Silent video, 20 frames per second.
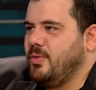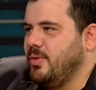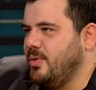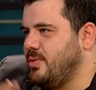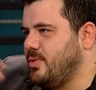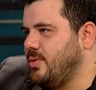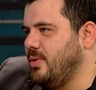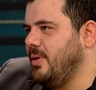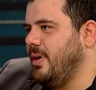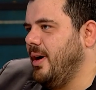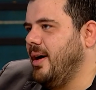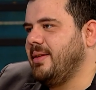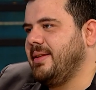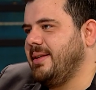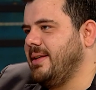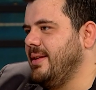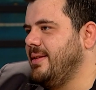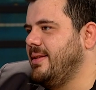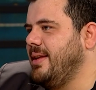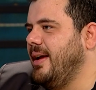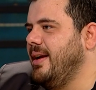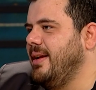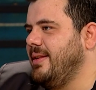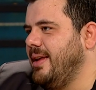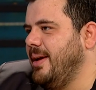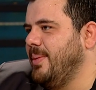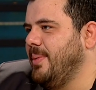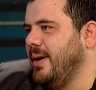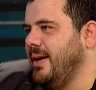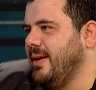konusu artık
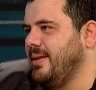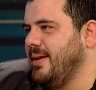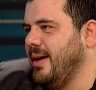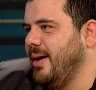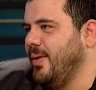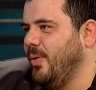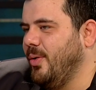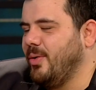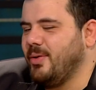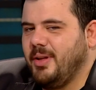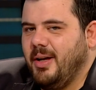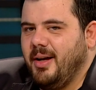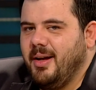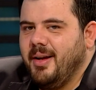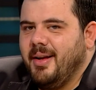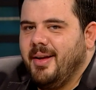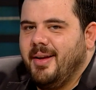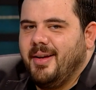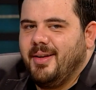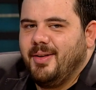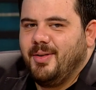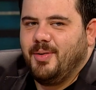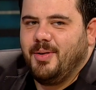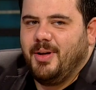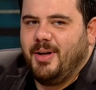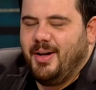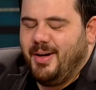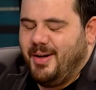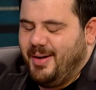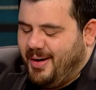internete emanet. Yani evet, orada
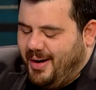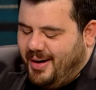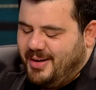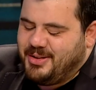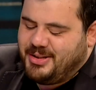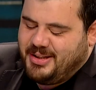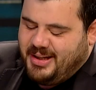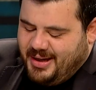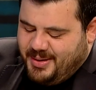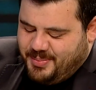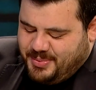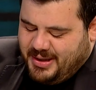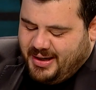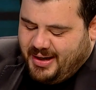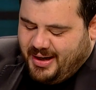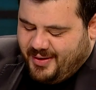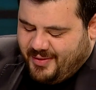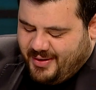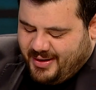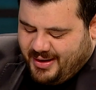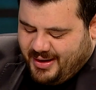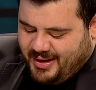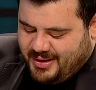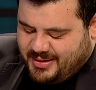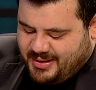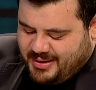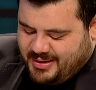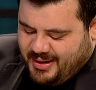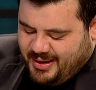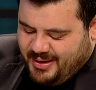e, acayip şeyler var
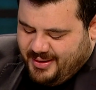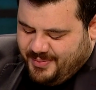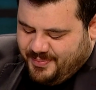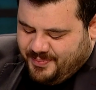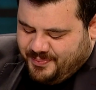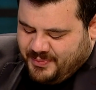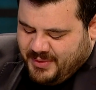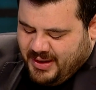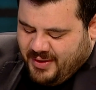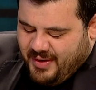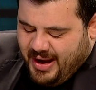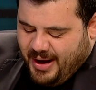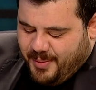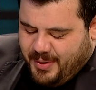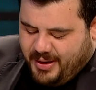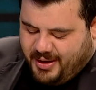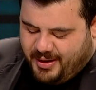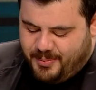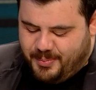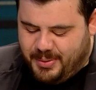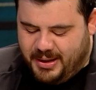gerçekten. Ver bakalım